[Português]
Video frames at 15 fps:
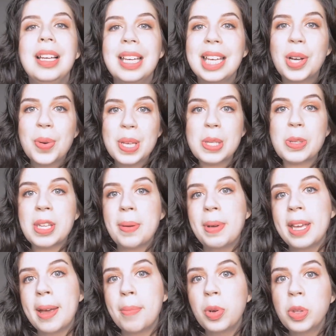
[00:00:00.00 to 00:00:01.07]
E com isso
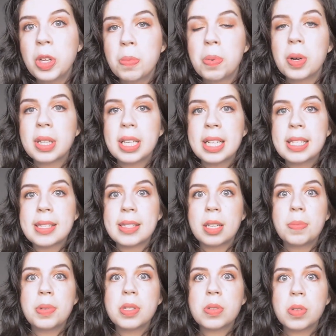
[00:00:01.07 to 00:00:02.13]
também é muito importante
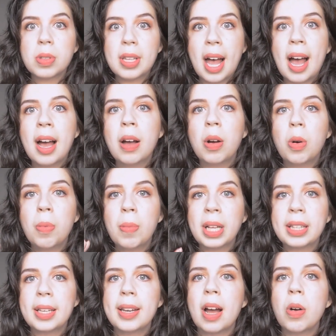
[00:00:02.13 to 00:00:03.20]
sempre estudar o
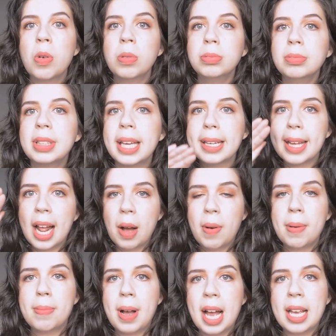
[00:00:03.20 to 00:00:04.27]
material com um degrau
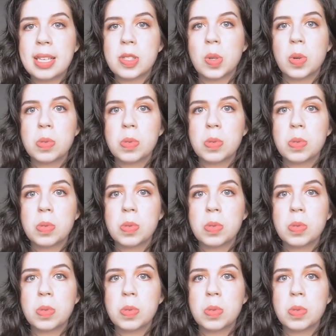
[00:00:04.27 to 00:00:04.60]
a mais,